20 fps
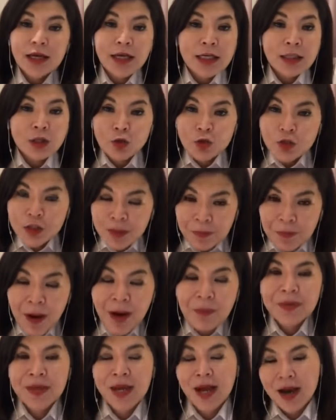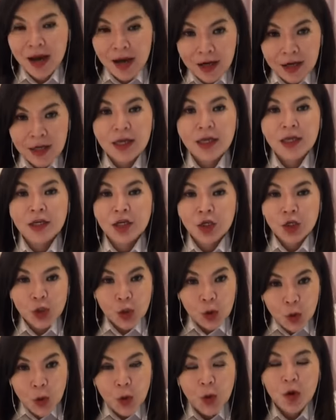Itu sebabnya hari
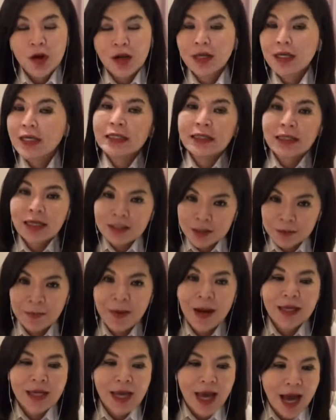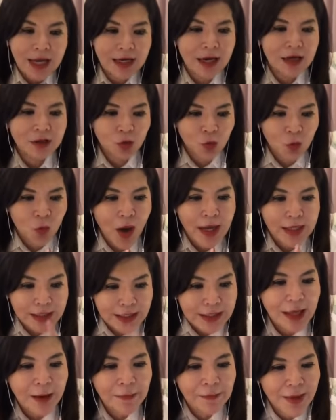ini yuk kita sebagai anak Tuhan
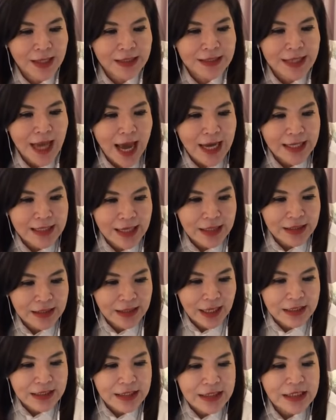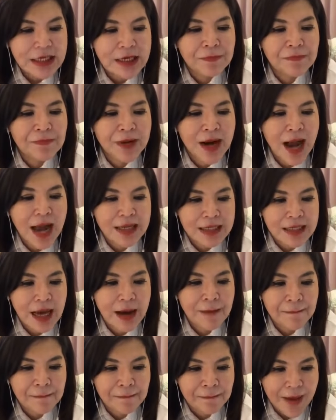kita baca ayatnya di Ibrani
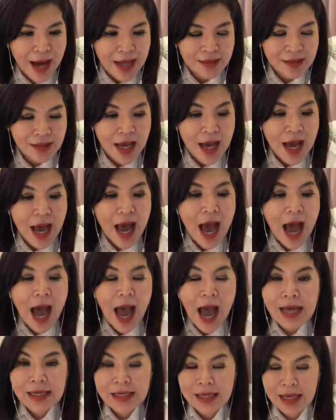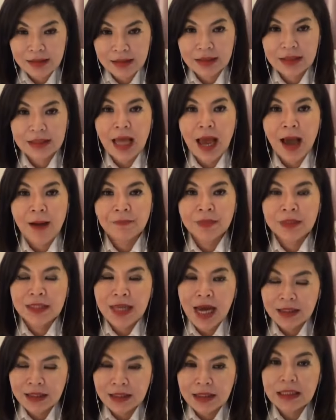4 ayat 6
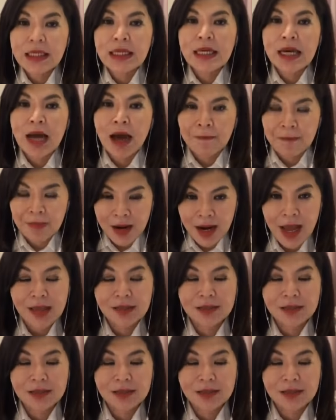dan 13